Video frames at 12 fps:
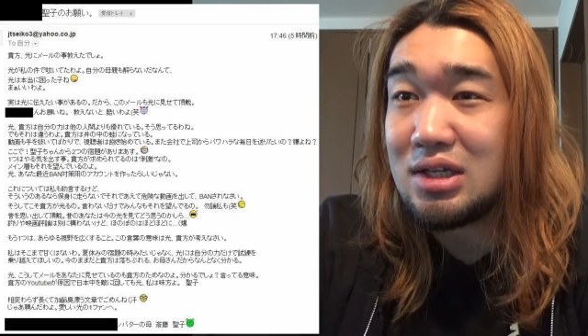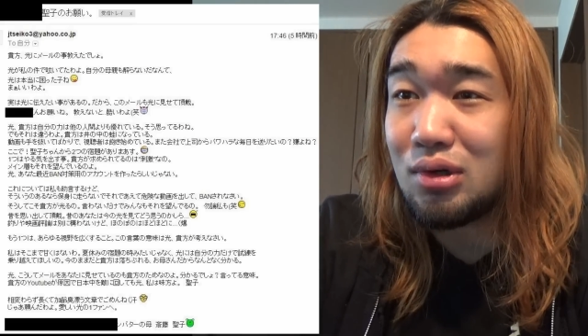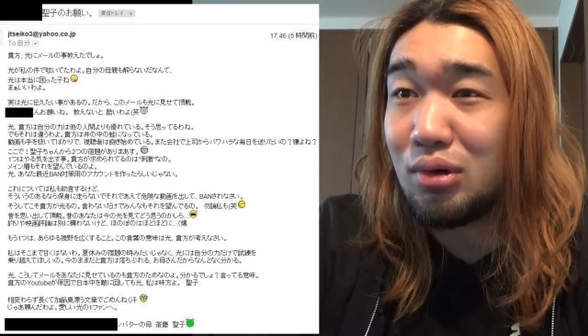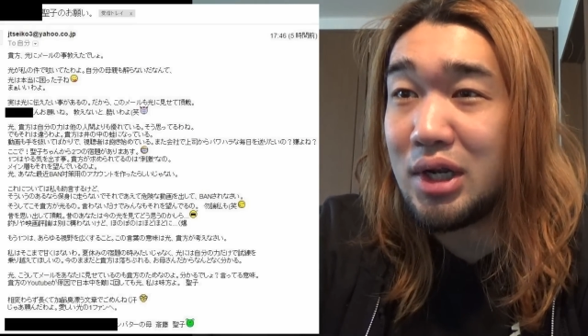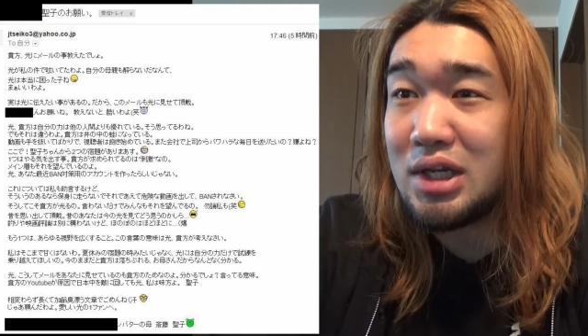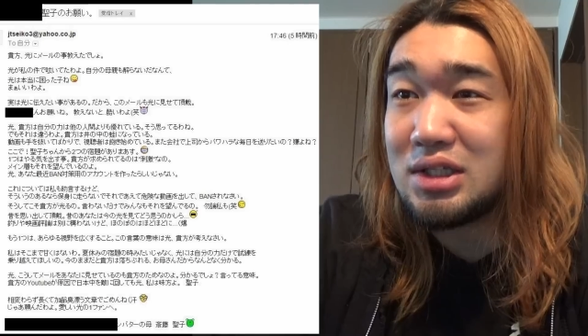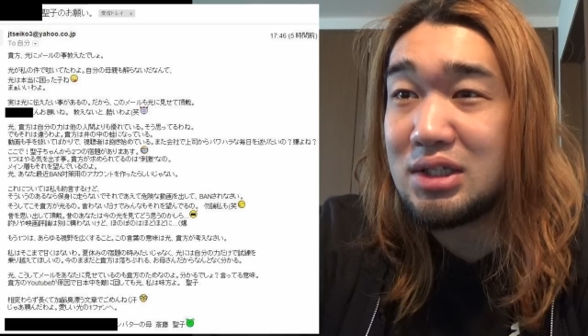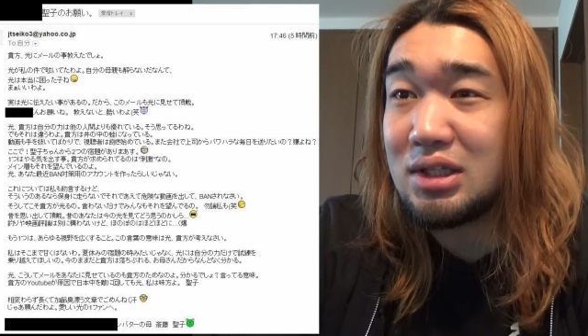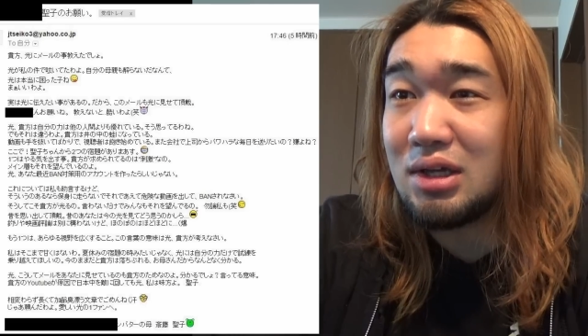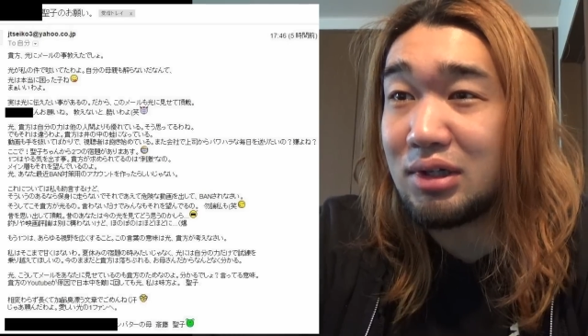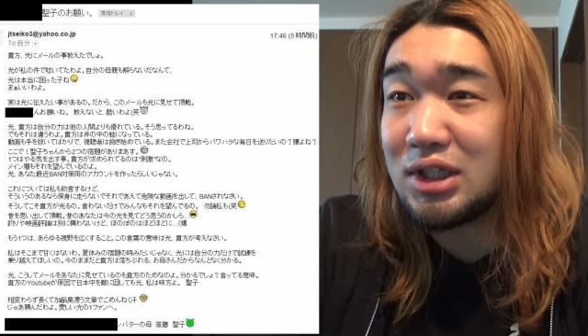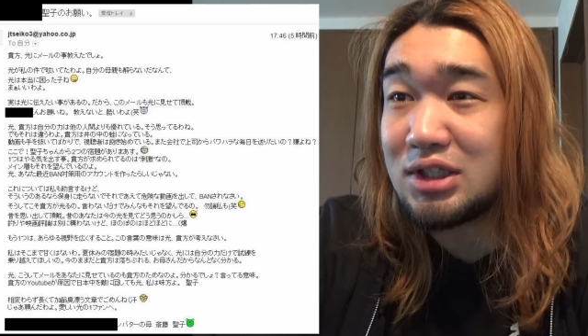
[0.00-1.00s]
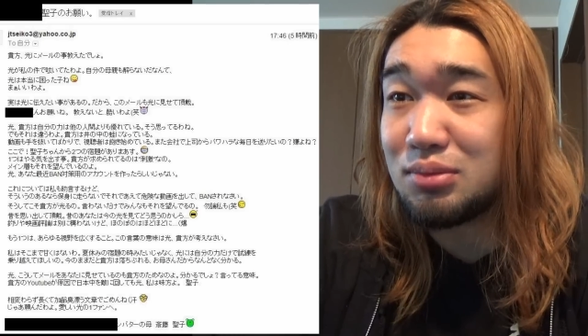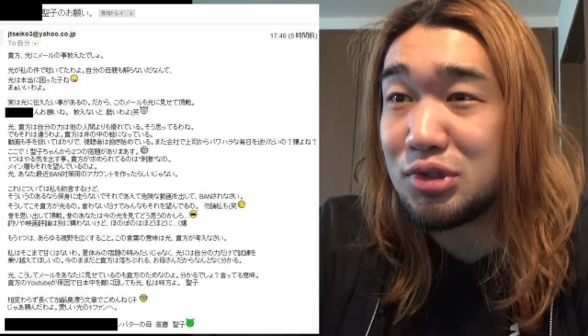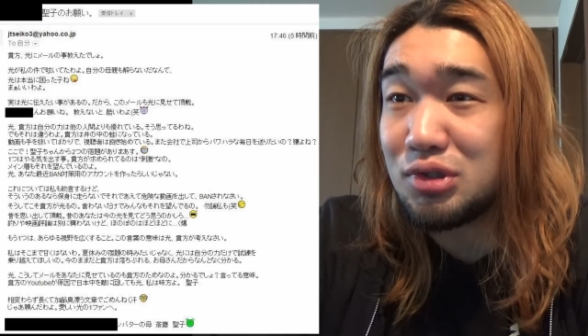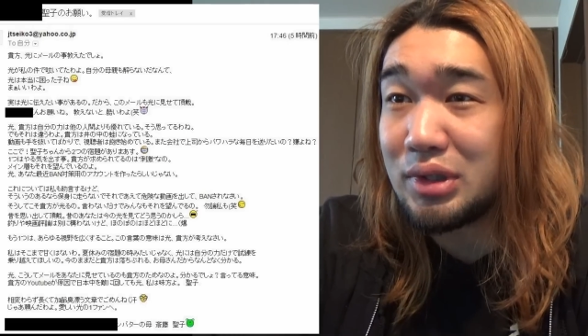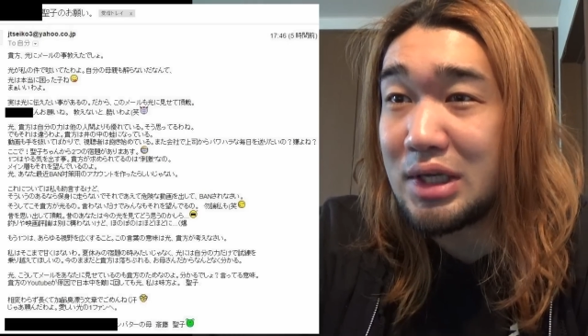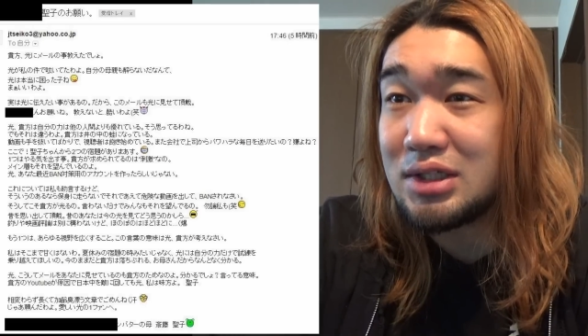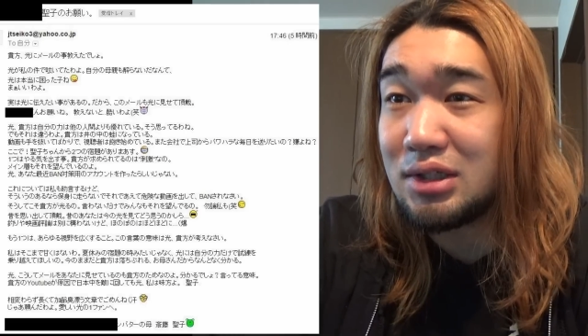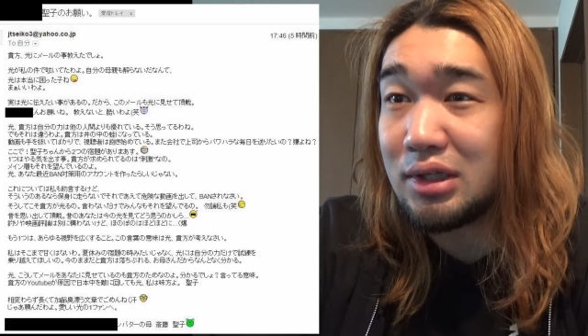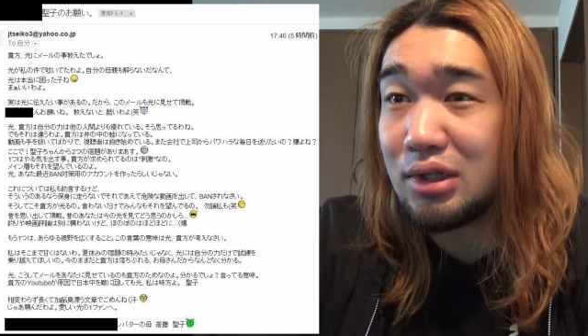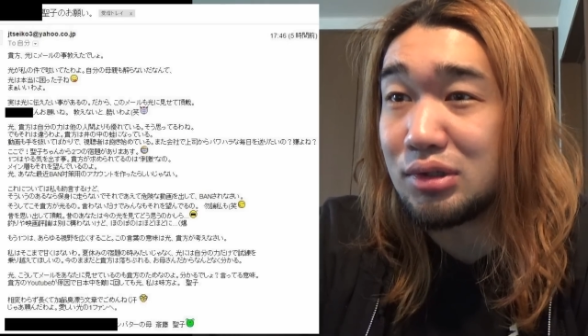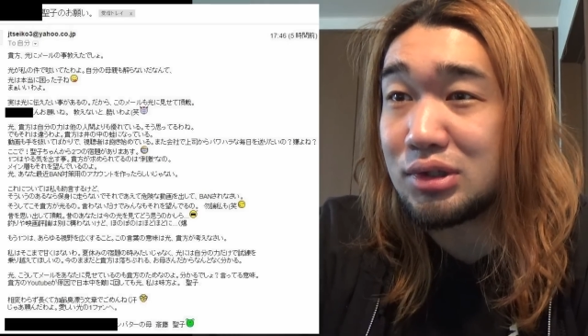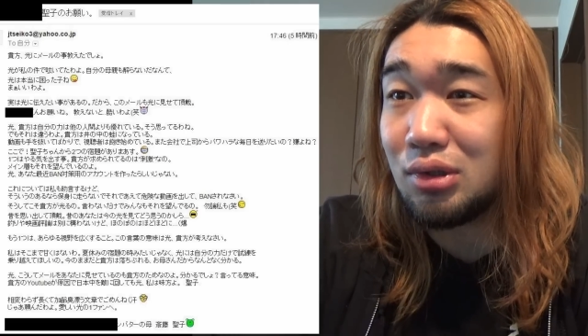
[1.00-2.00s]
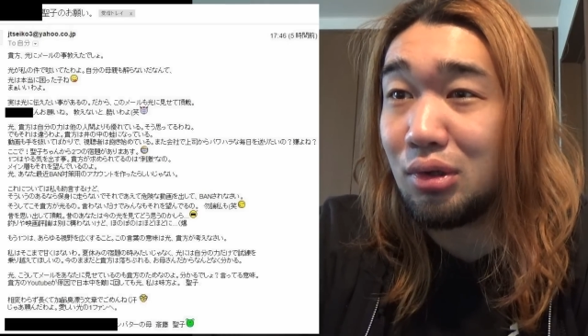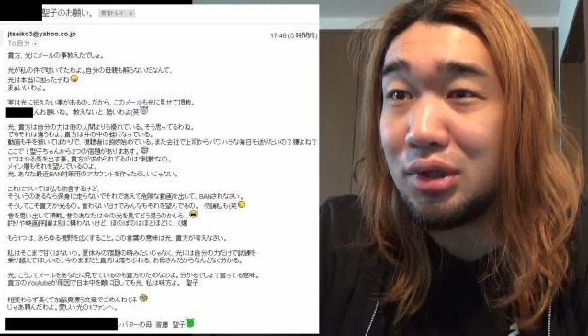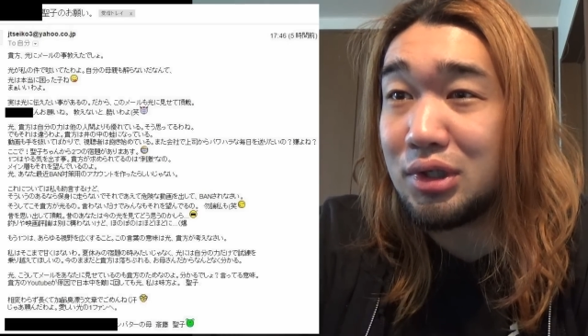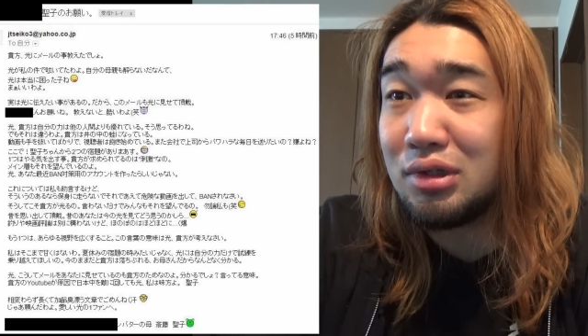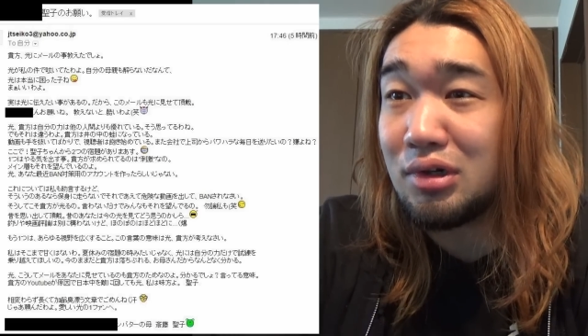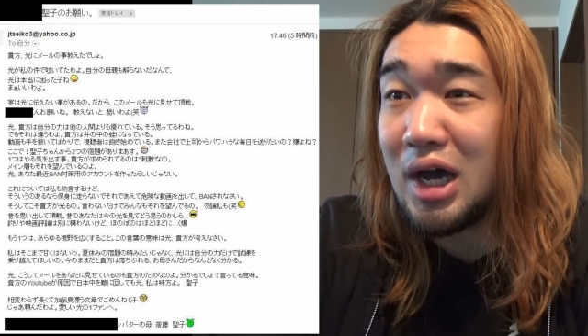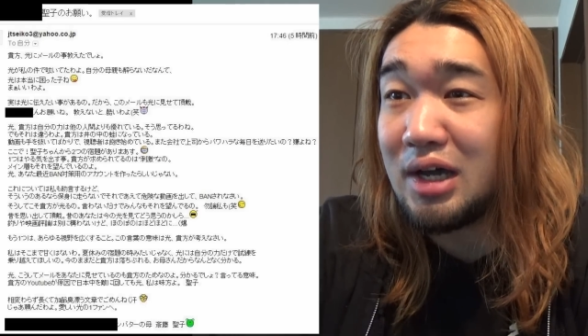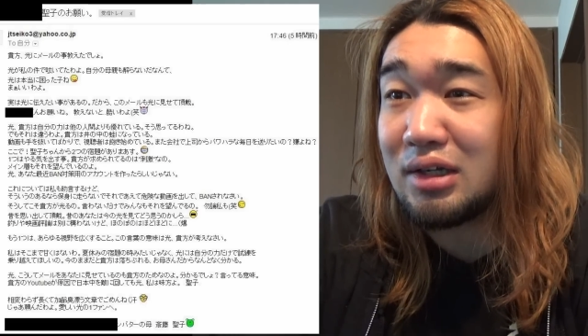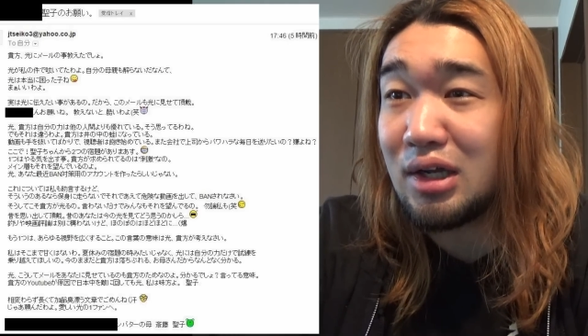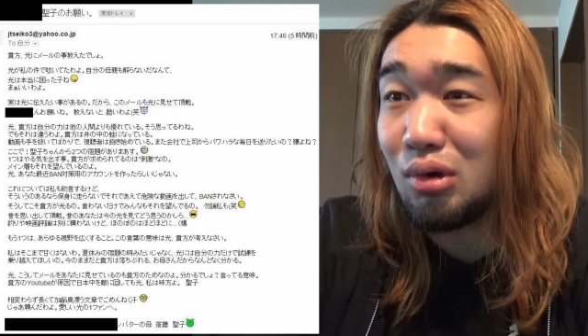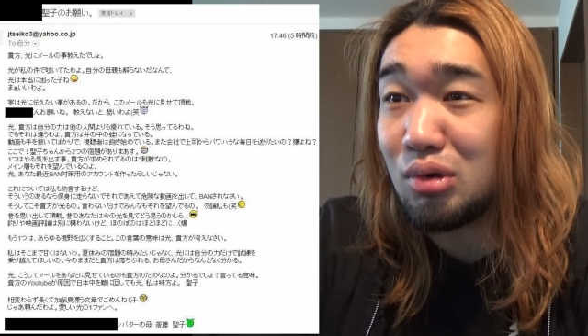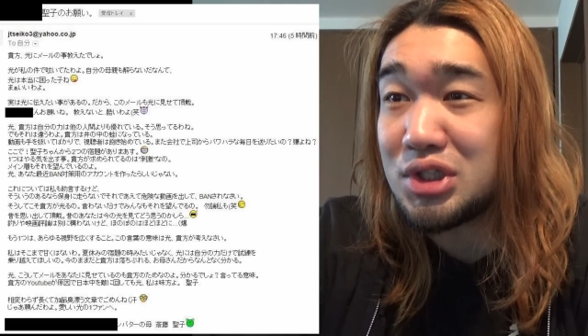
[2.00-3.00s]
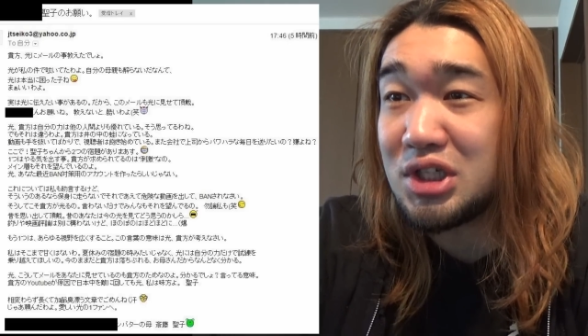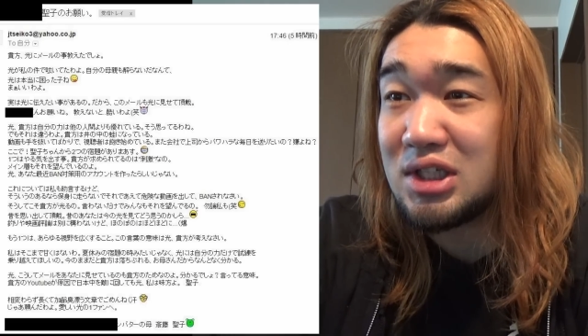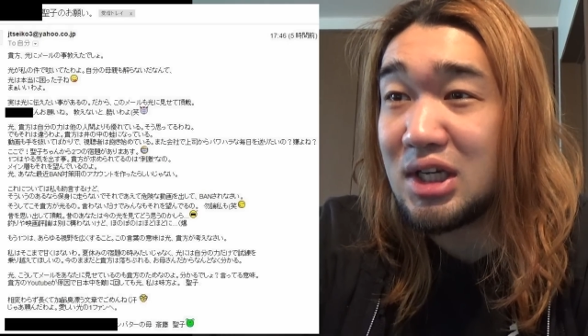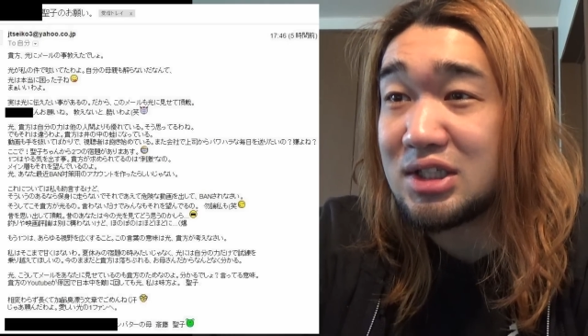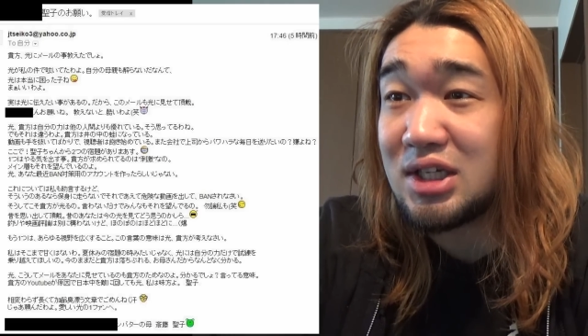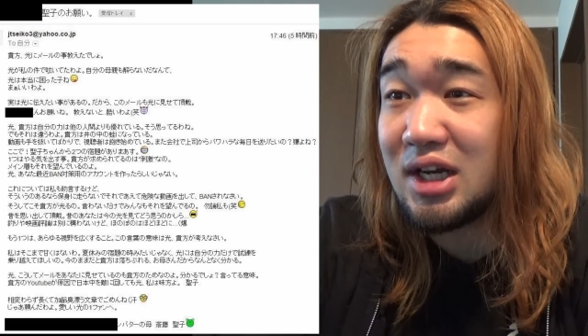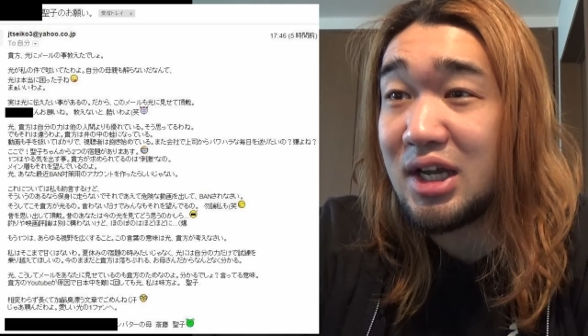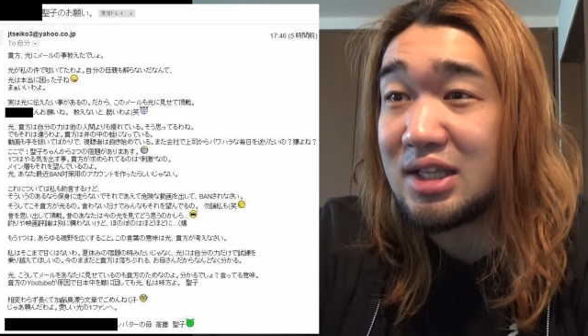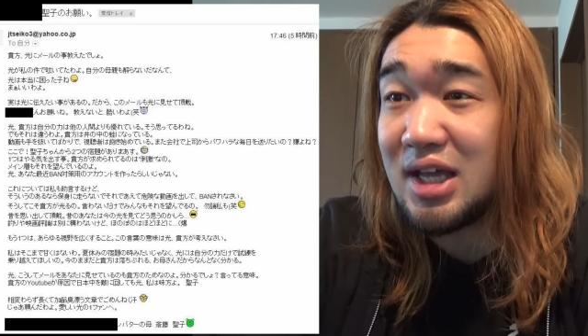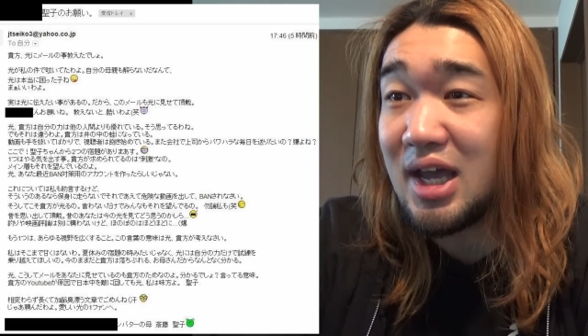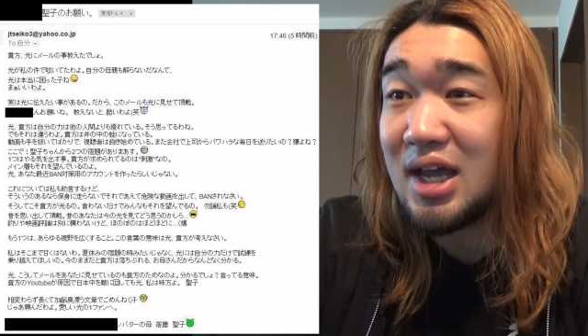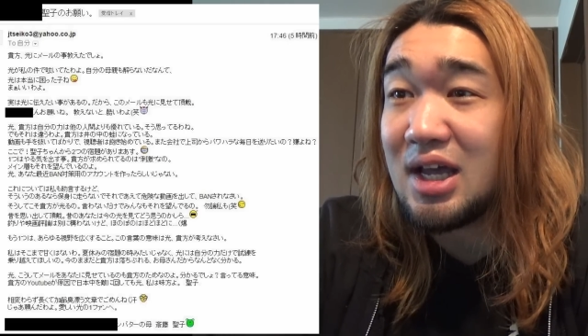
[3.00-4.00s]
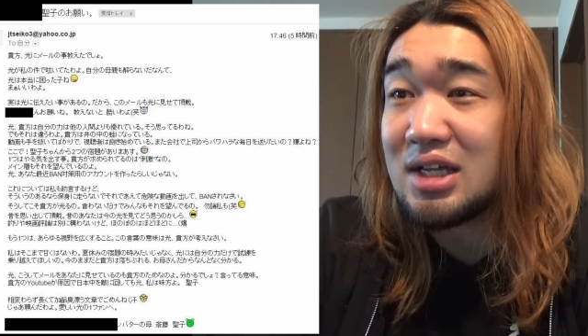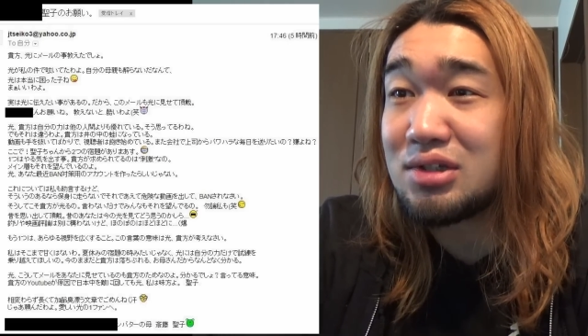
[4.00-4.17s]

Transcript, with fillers: これについては私も助言するけど、そういうのがあるから保身に走らないで、